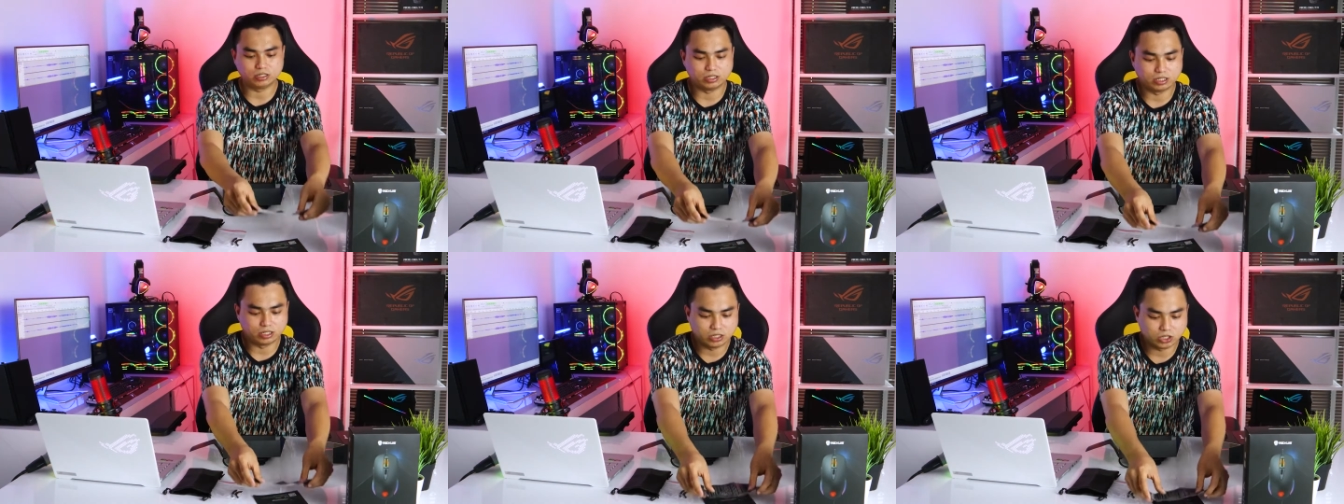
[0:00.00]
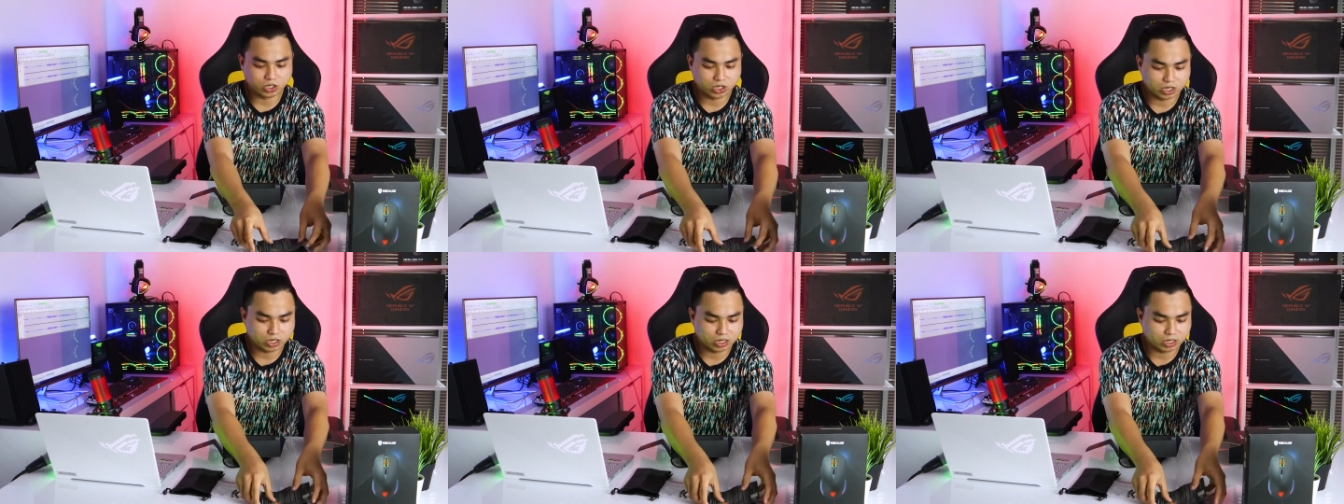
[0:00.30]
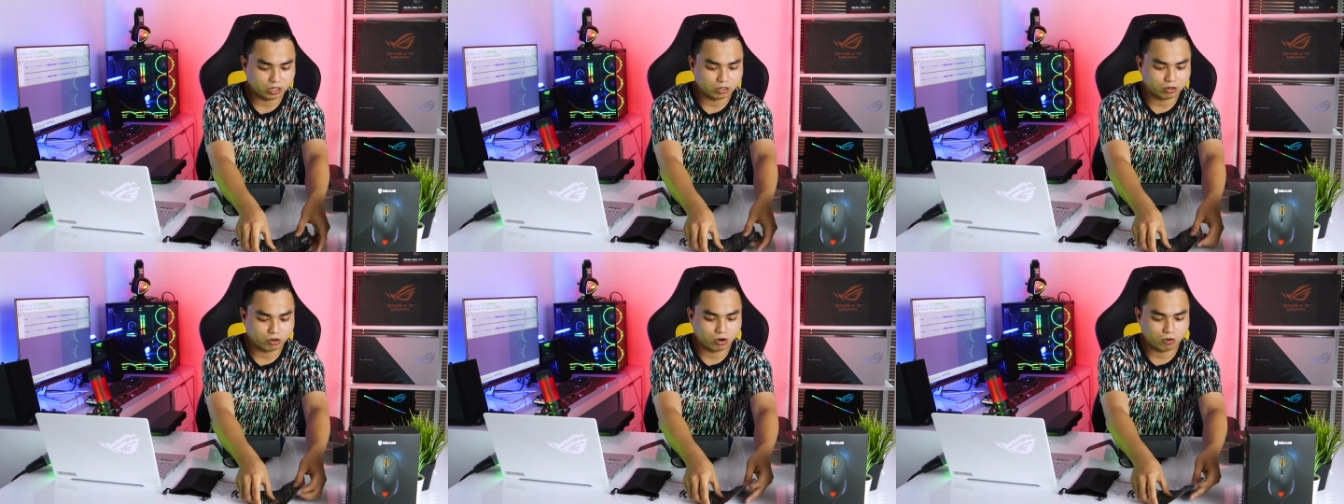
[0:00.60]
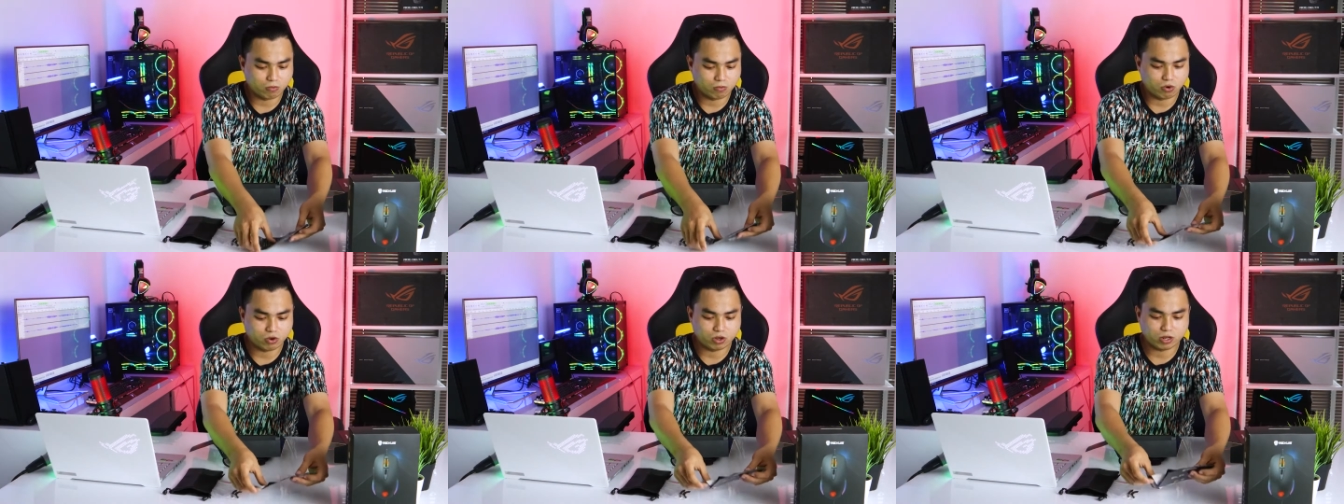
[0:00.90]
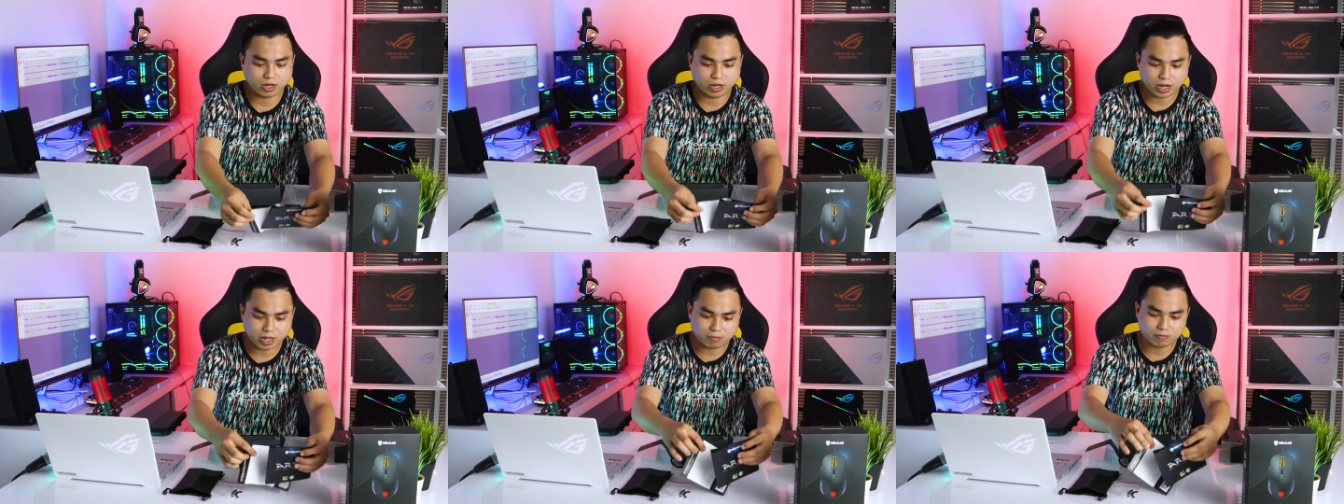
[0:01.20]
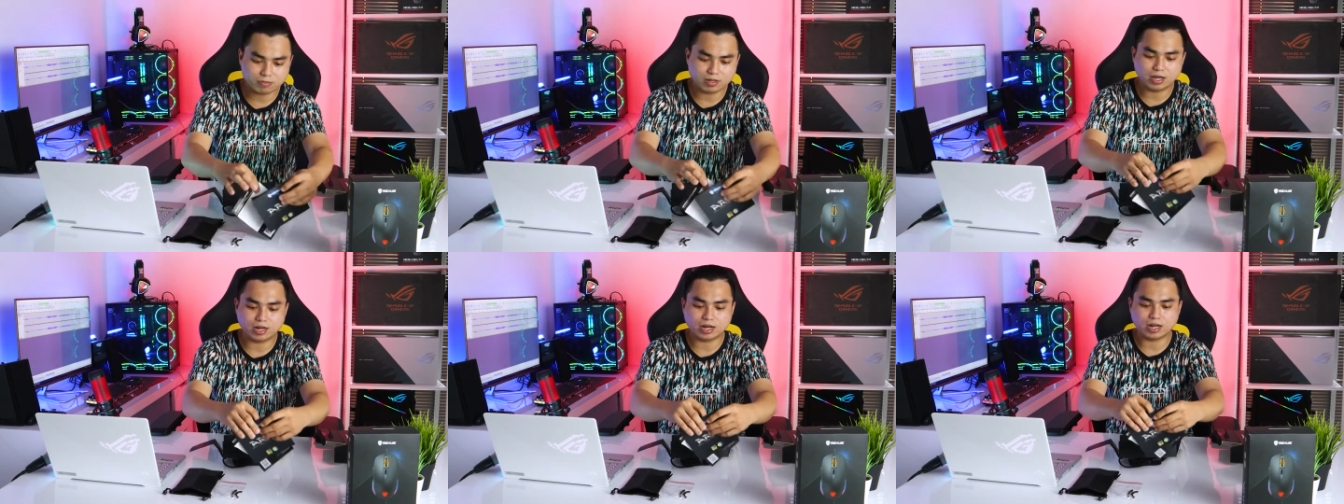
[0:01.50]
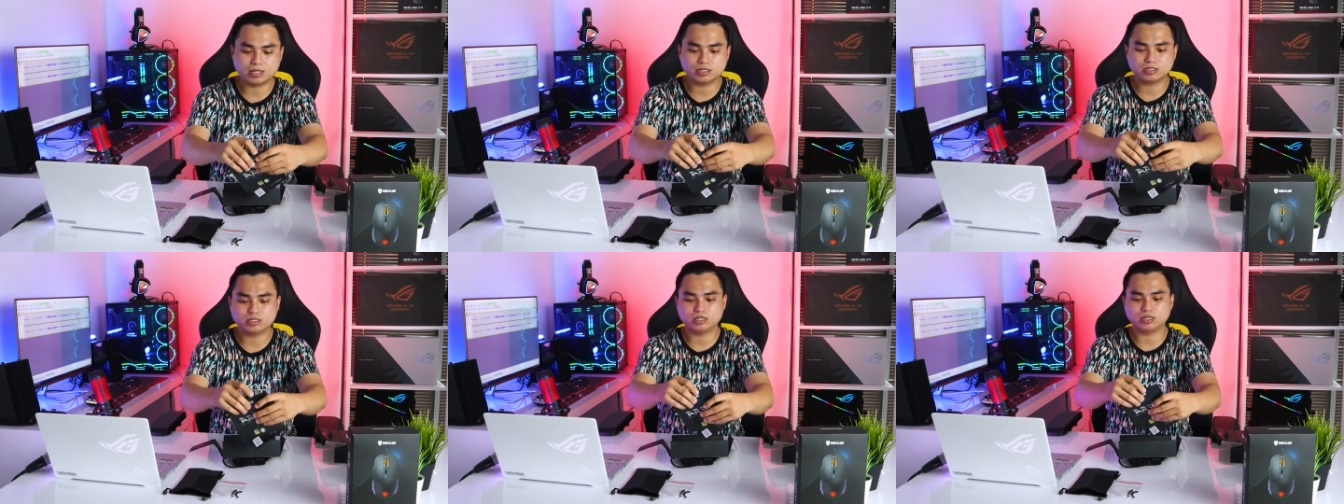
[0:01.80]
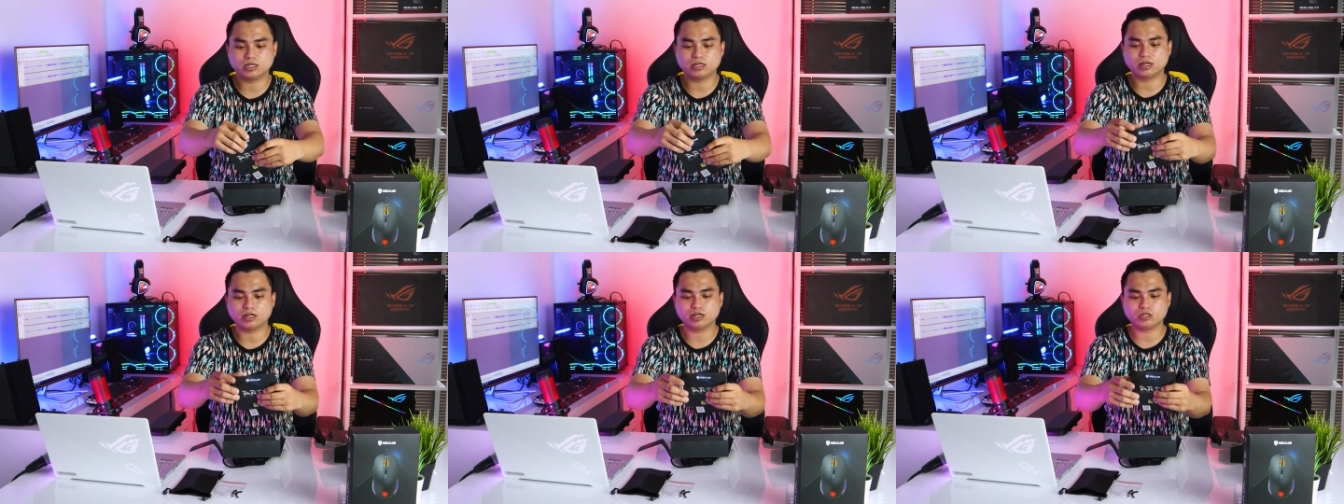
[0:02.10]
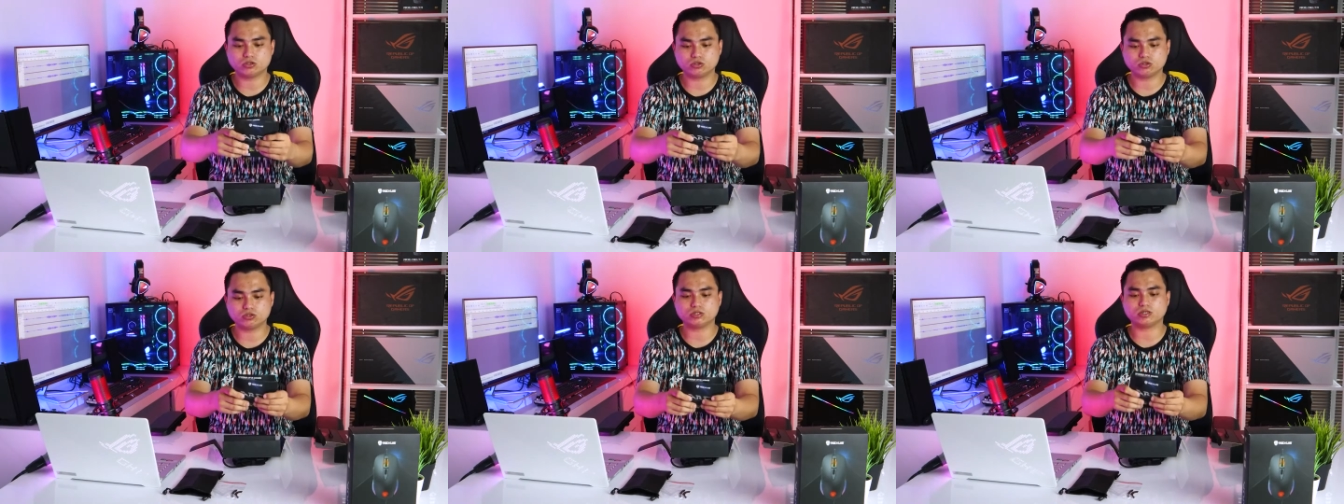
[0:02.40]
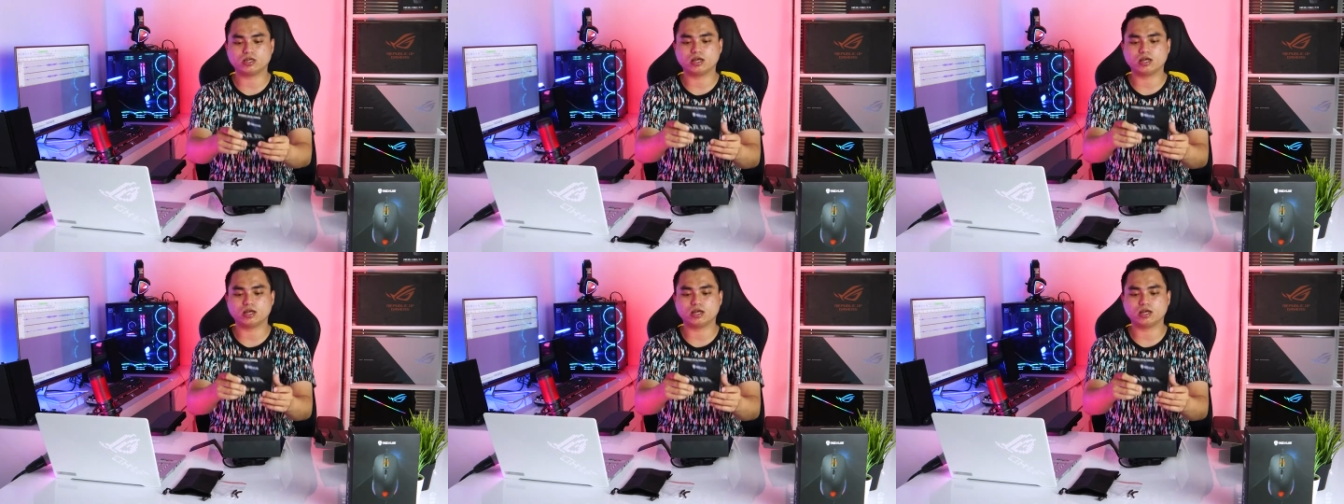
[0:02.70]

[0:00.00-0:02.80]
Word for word: Jadi kalian kalau mau klaim garansi ke Rexus,